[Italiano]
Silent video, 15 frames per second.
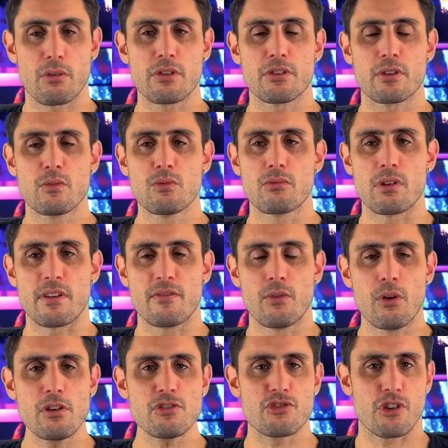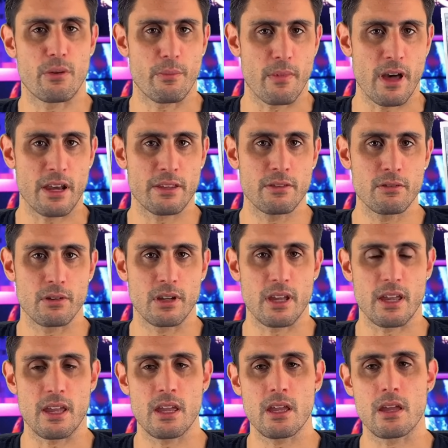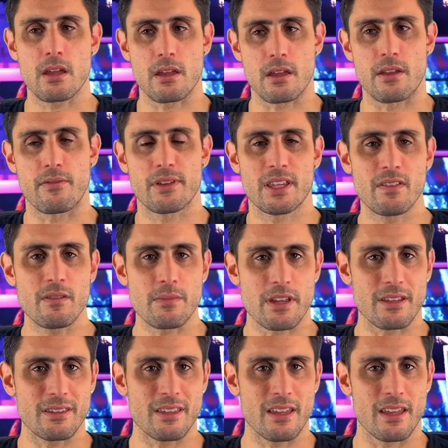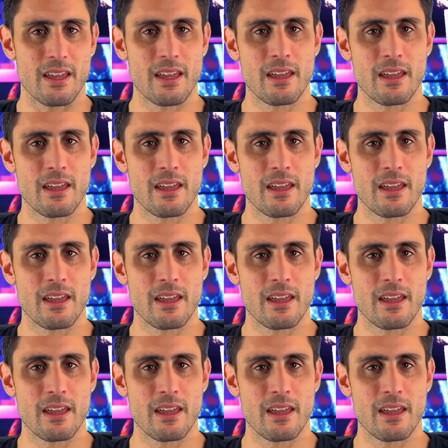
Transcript: Quindi comunque Vogue è un marchio che effettivamente